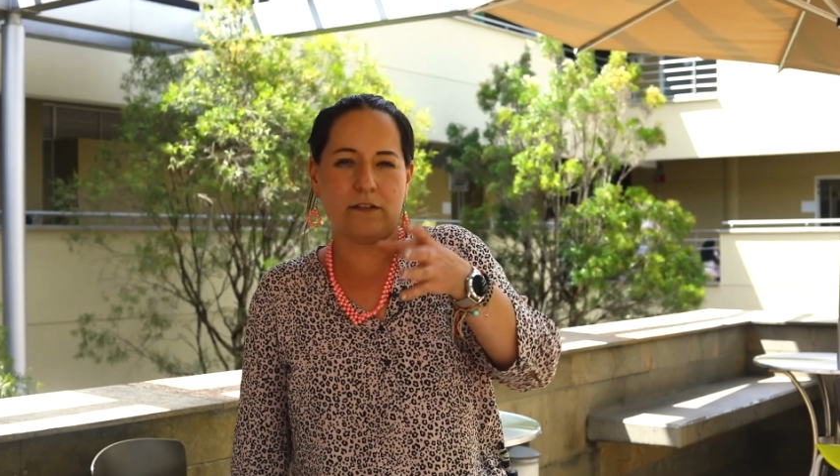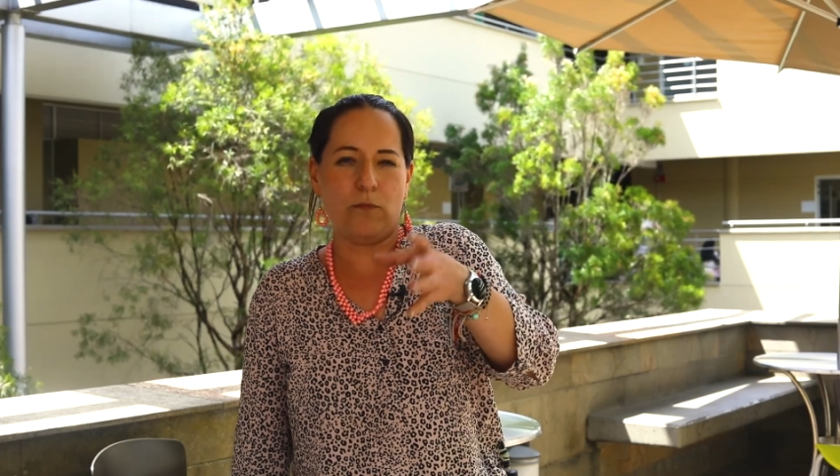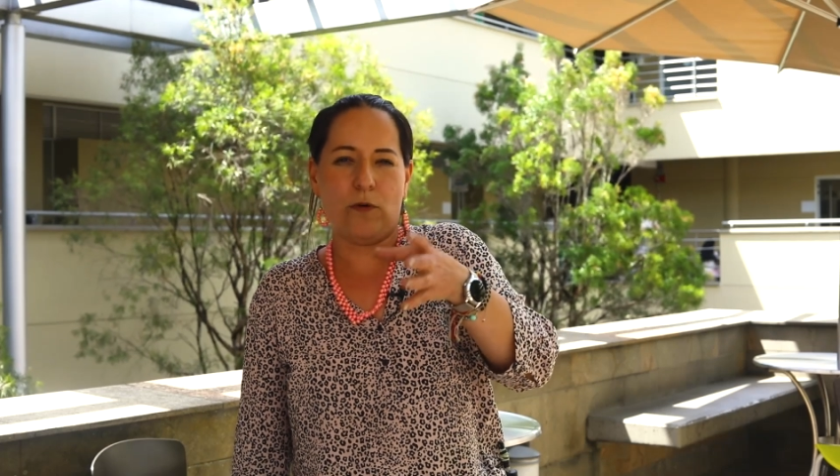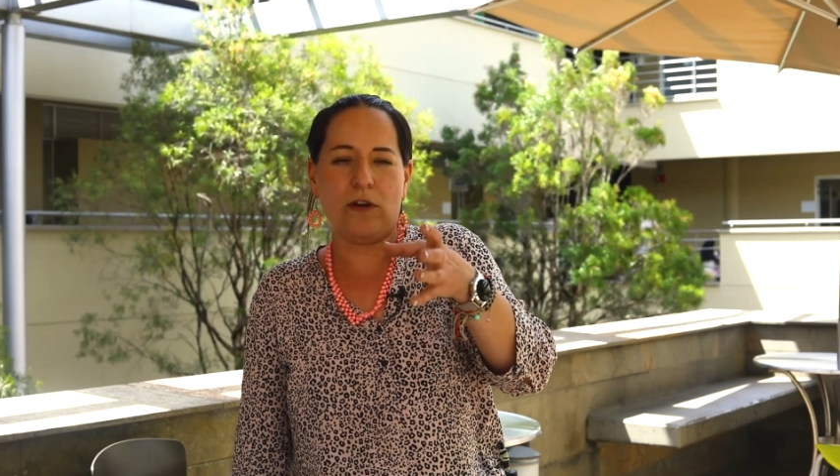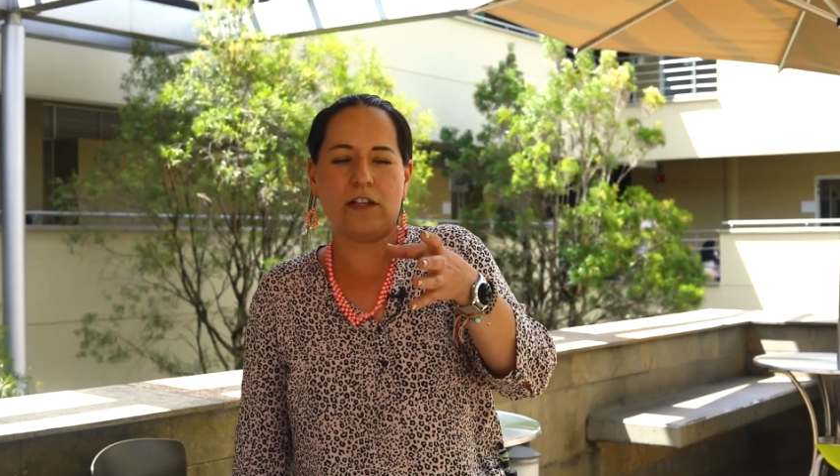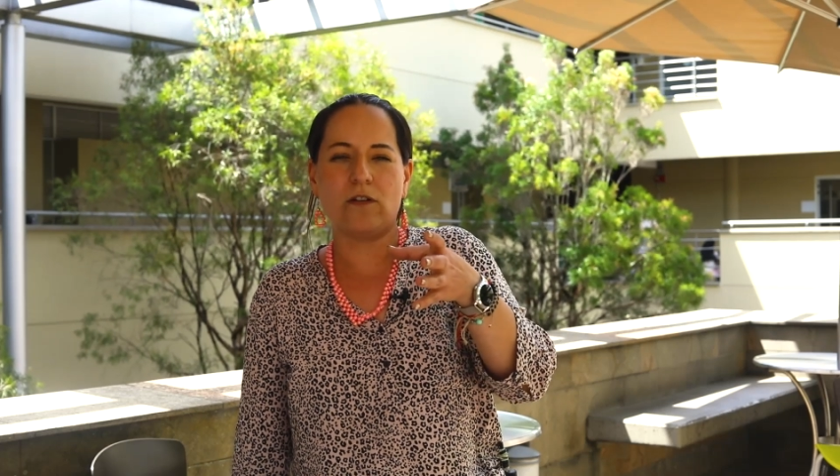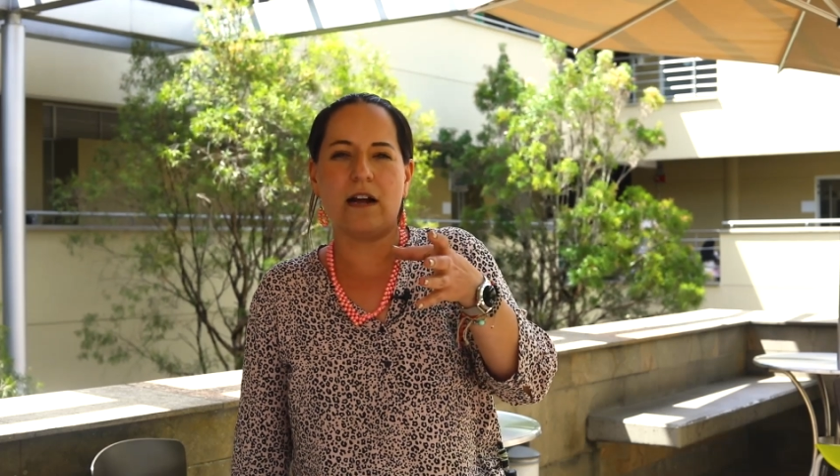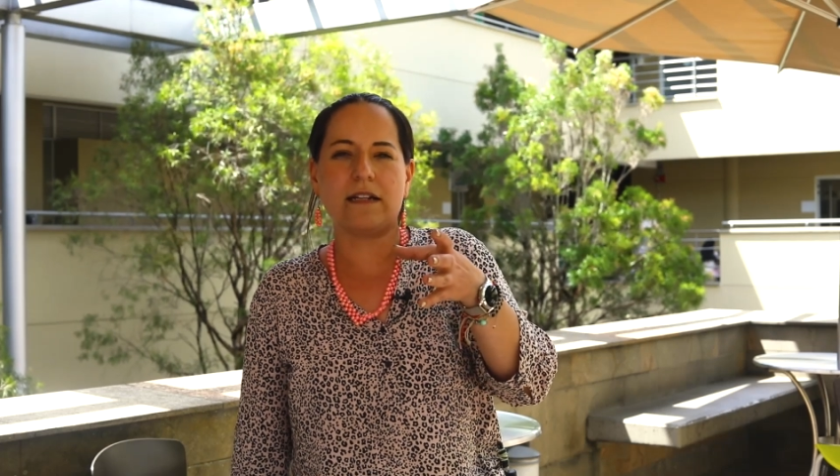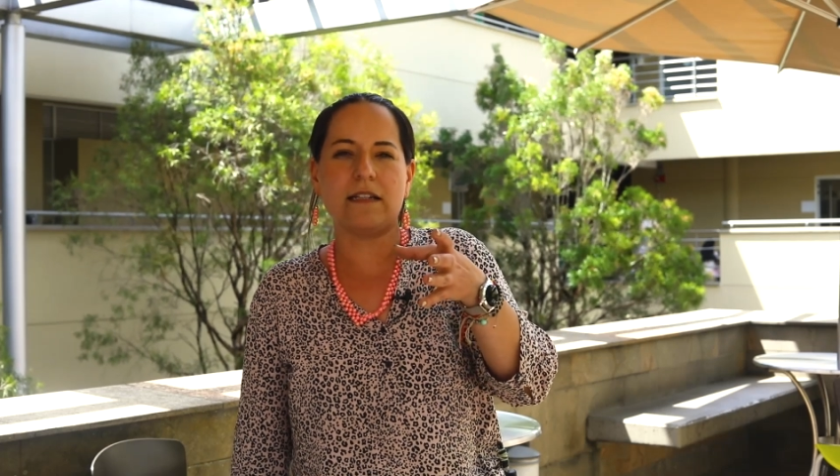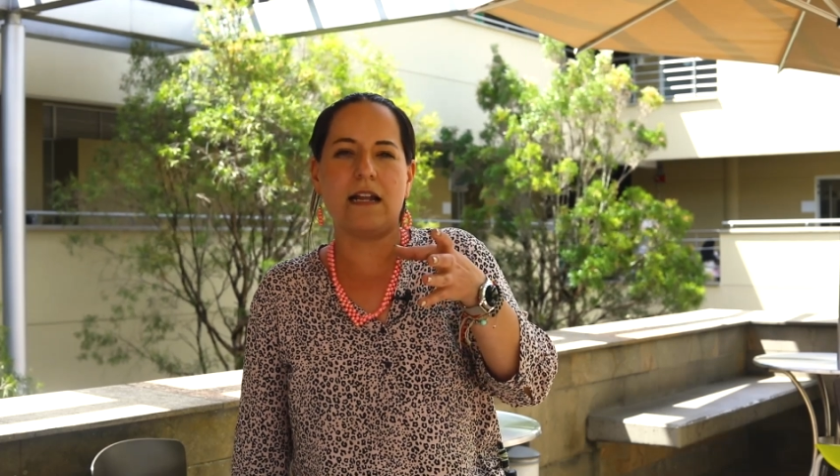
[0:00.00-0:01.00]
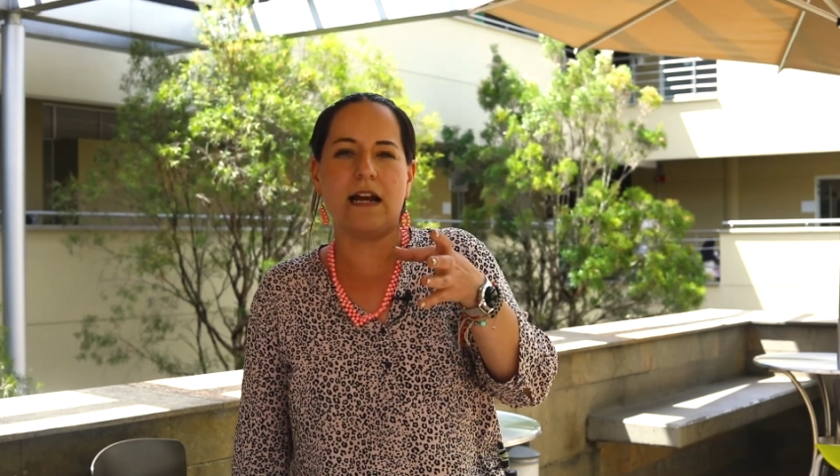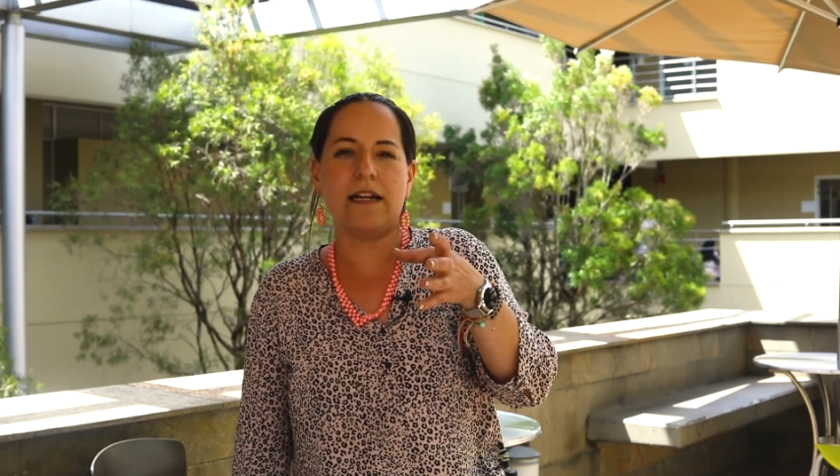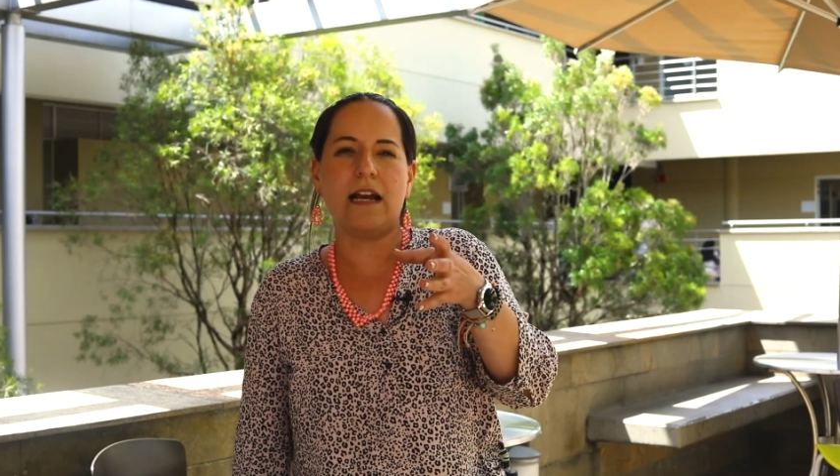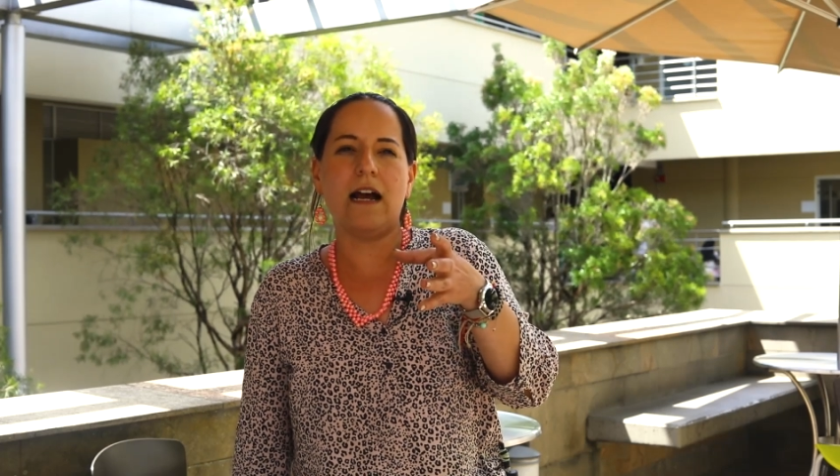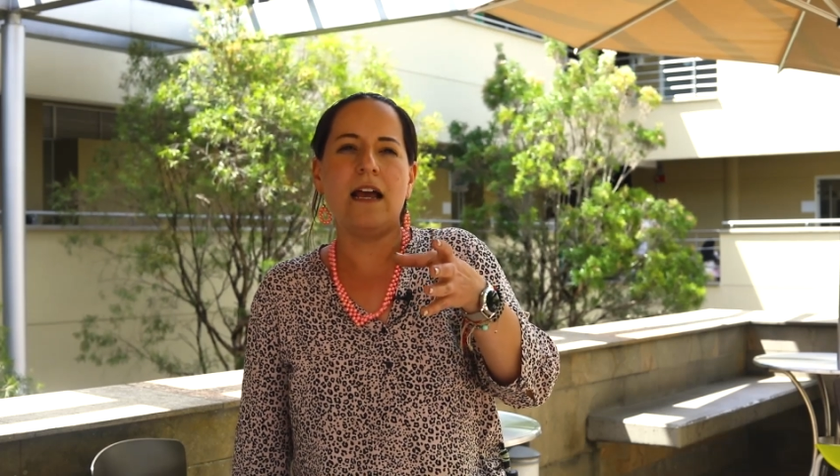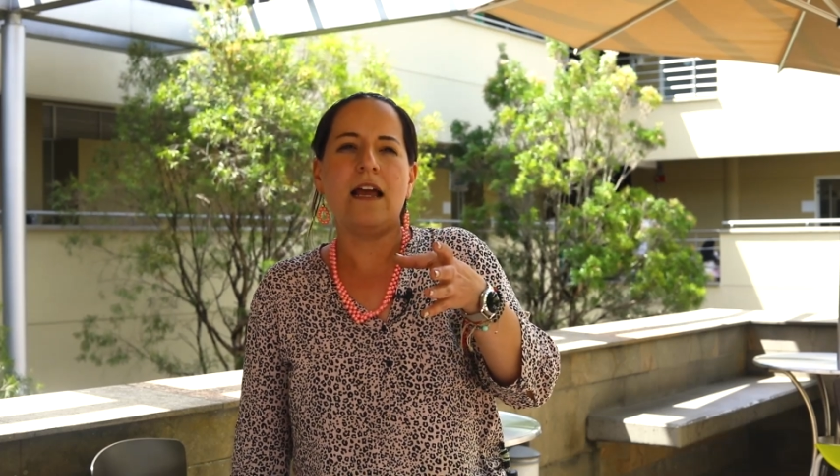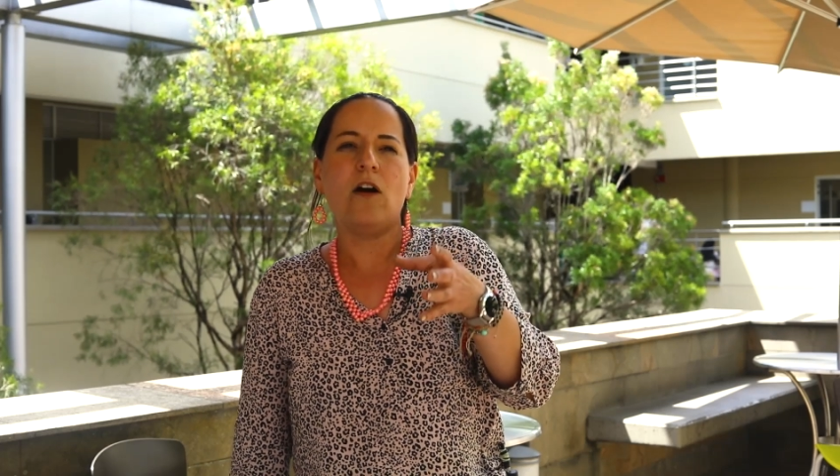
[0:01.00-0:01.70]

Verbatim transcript: su población carcelaria,